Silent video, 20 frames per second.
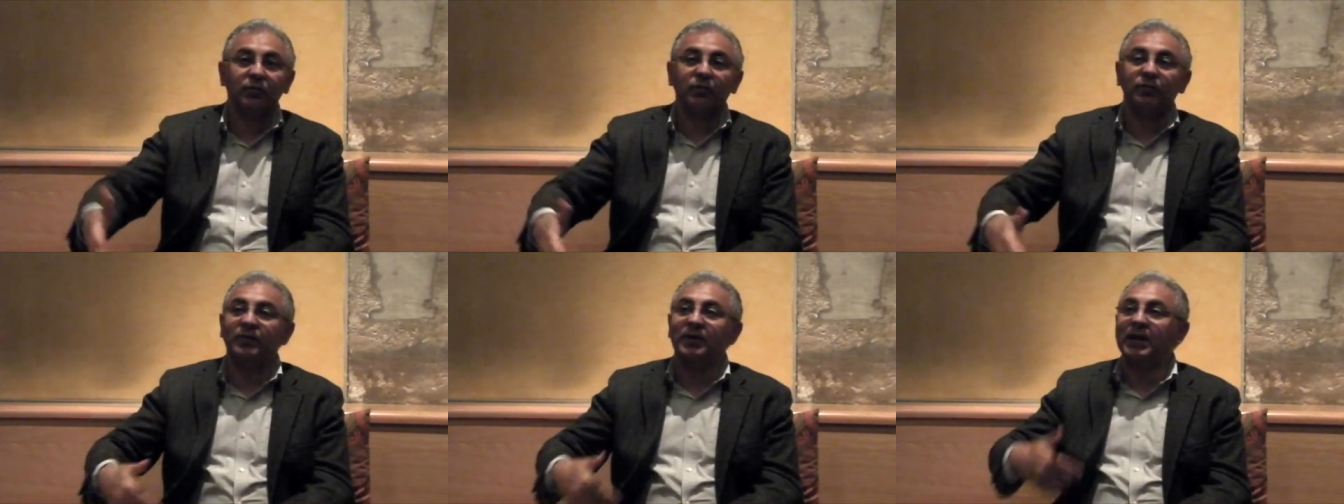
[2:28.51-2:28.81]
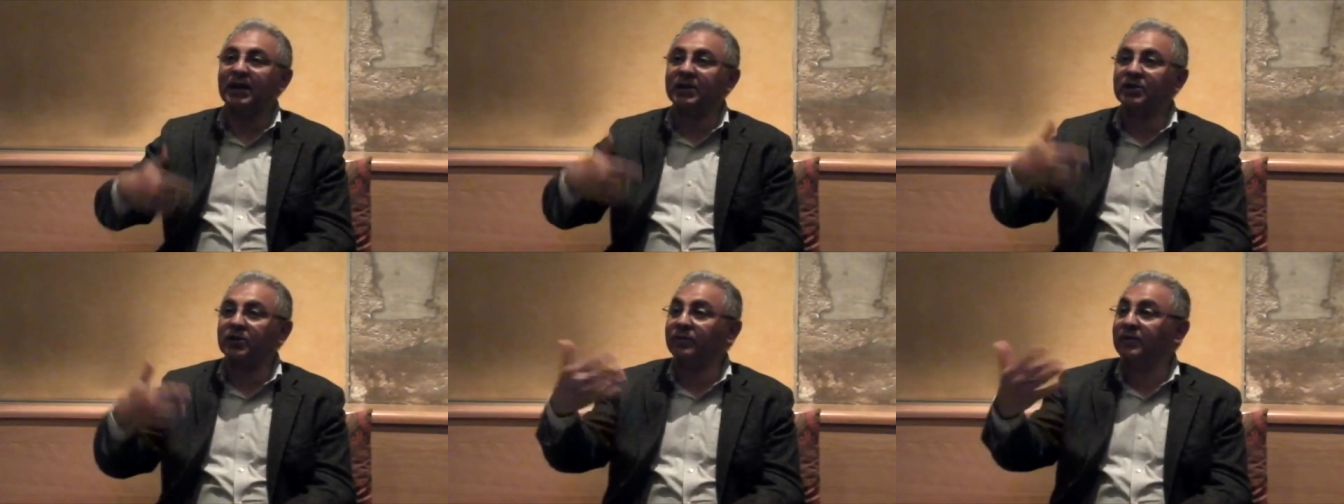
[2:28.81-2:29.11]

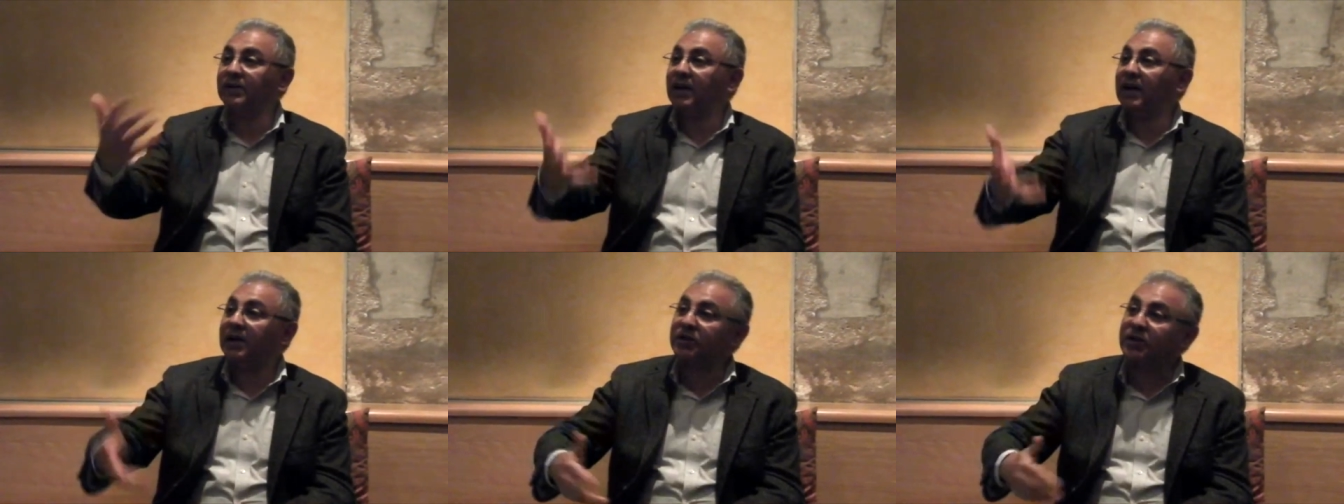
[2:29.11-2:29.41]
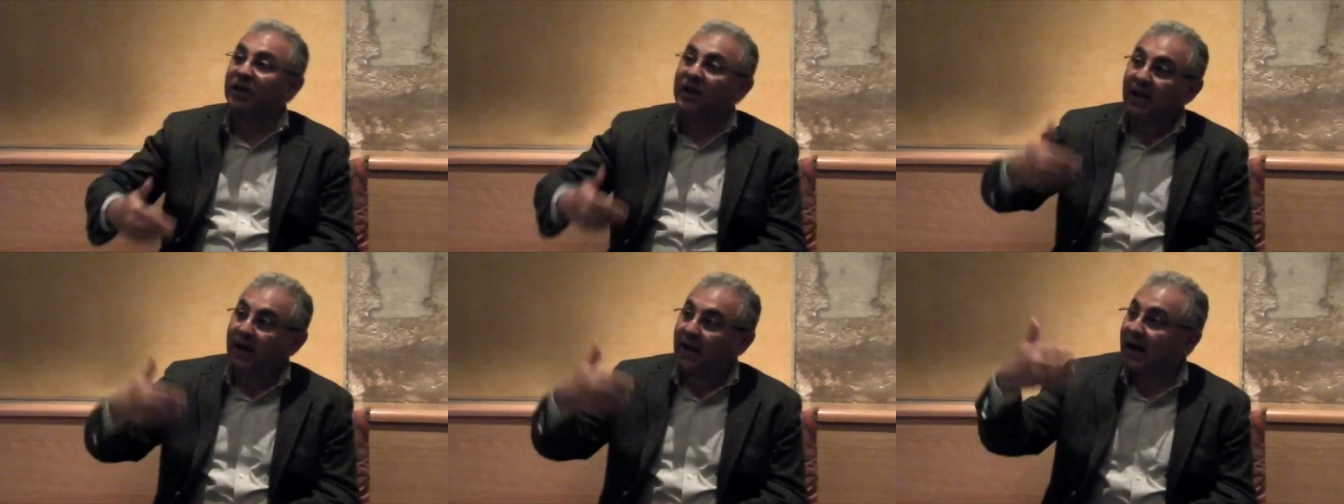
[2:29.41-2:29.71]
village en village,
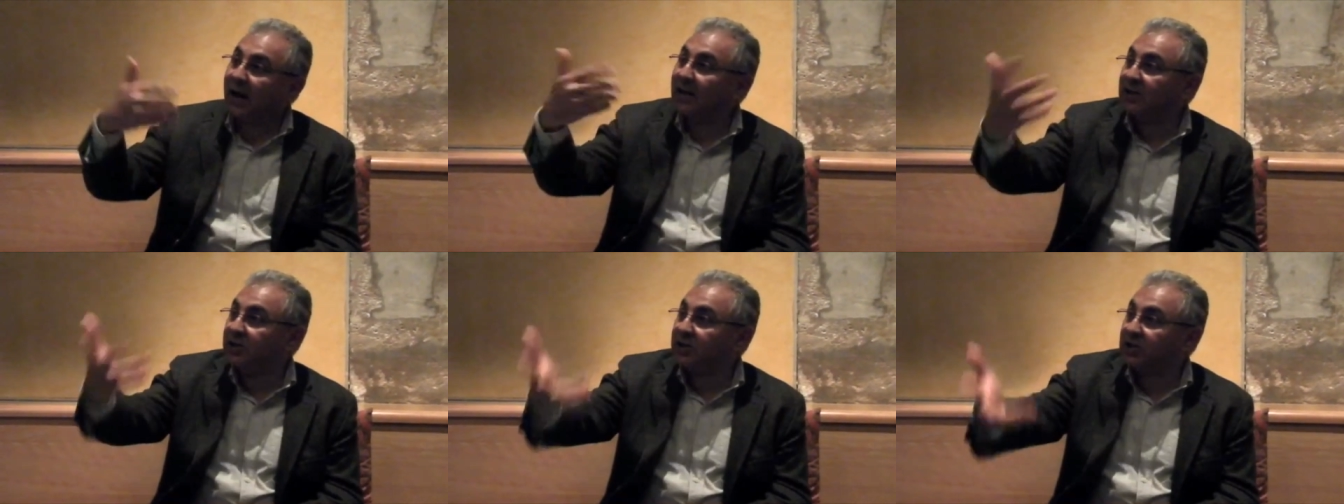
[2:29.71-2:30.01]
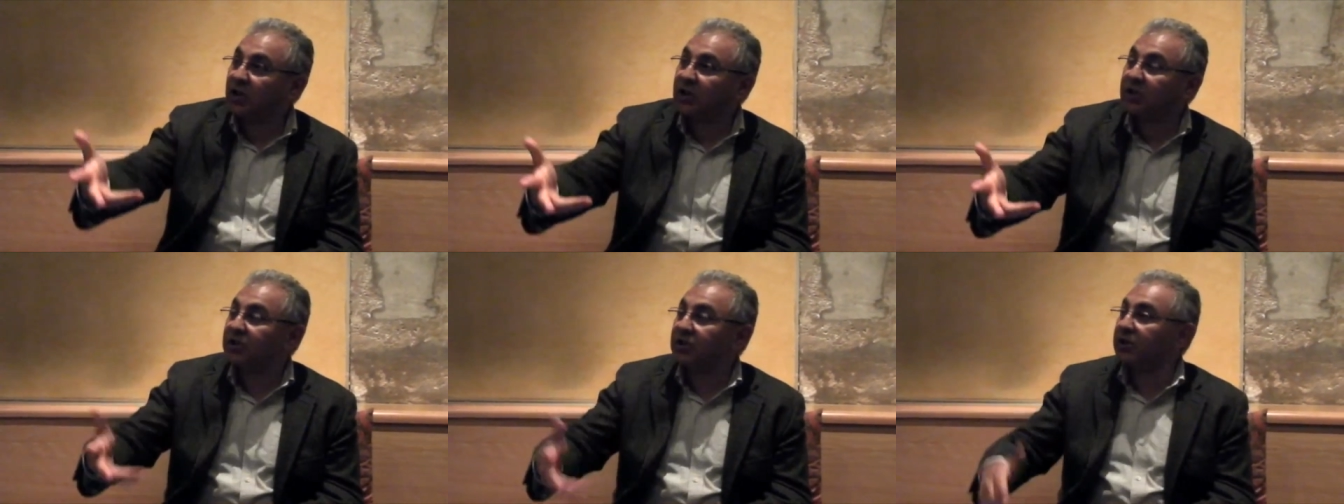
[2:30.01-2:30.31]
aller
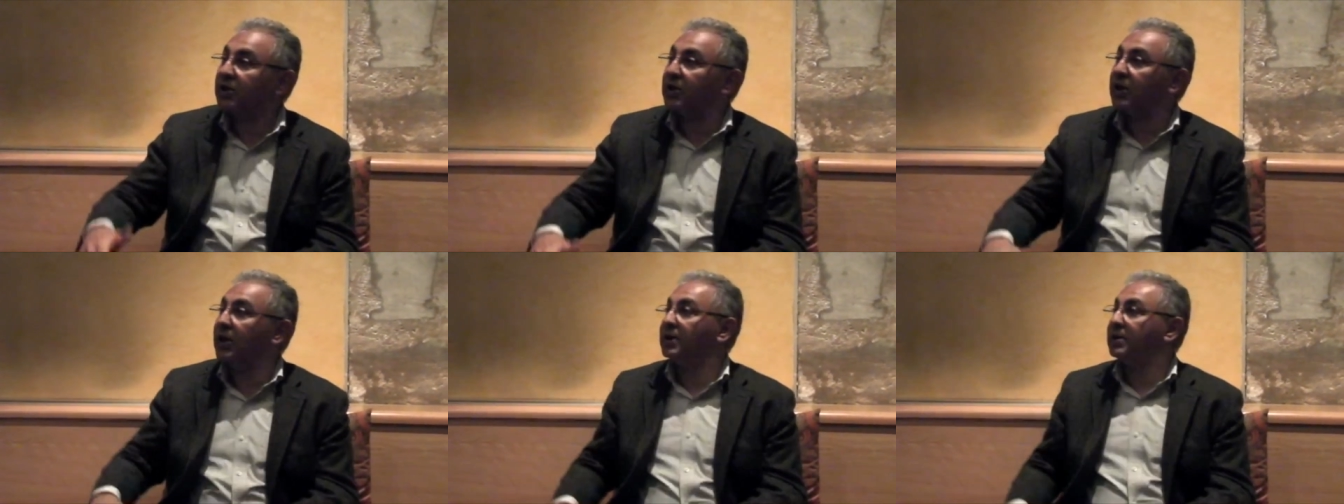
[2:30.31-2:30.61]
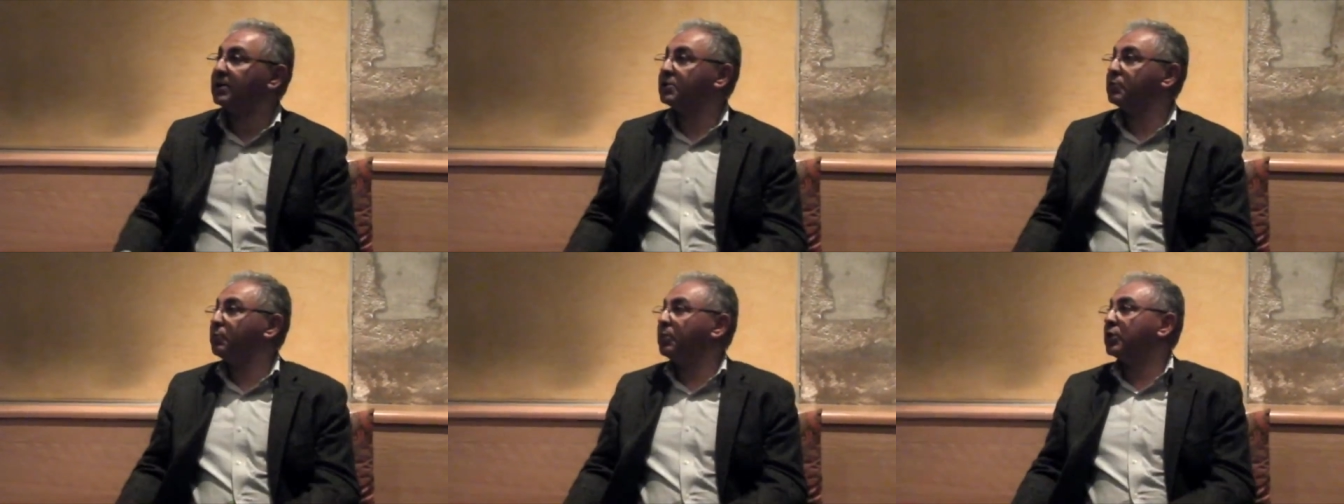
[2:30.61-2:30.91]
chercher un
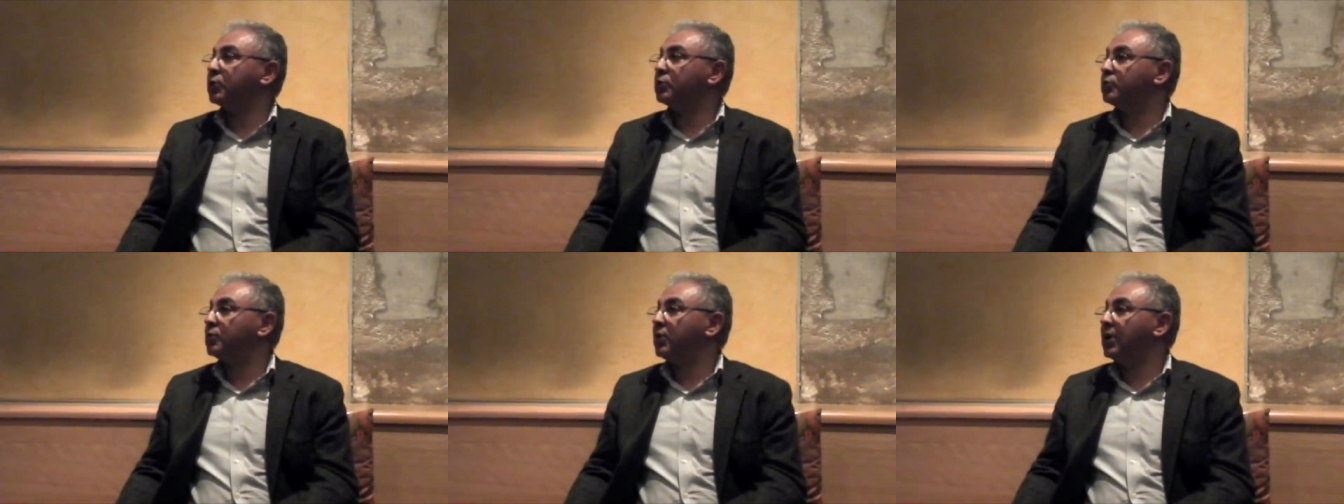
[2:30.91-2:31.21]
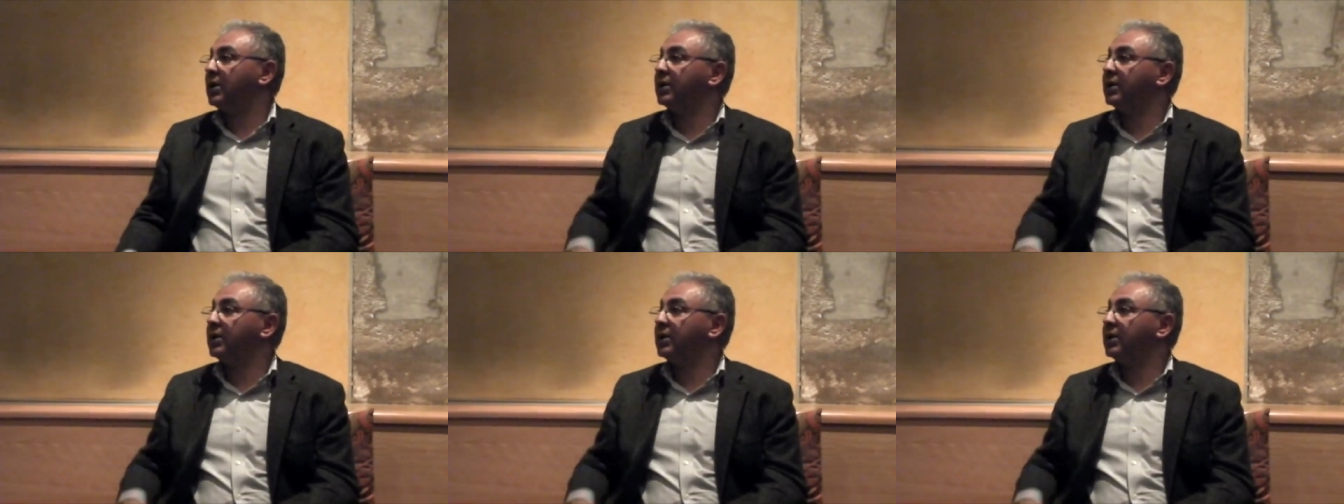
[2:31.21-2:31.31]
guide spirituel.